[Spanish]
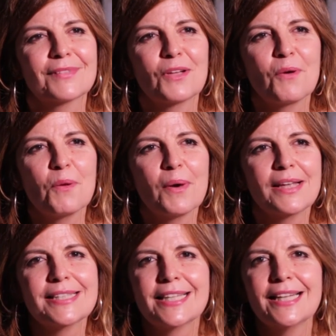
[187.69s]
Lo vuelvo a
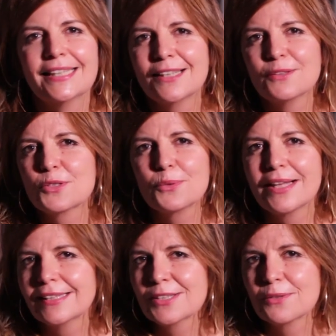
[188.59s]
decir, el teatro es un
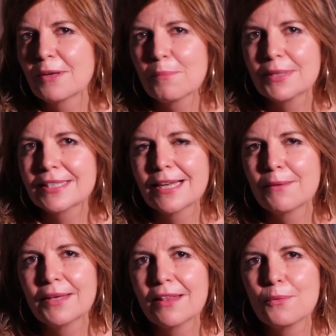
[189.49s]
antes y un después en la
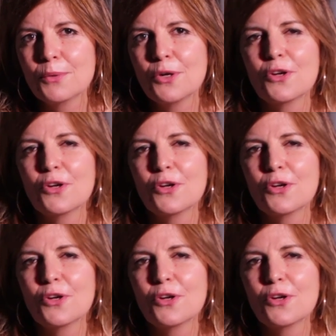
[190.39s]
vida de uno,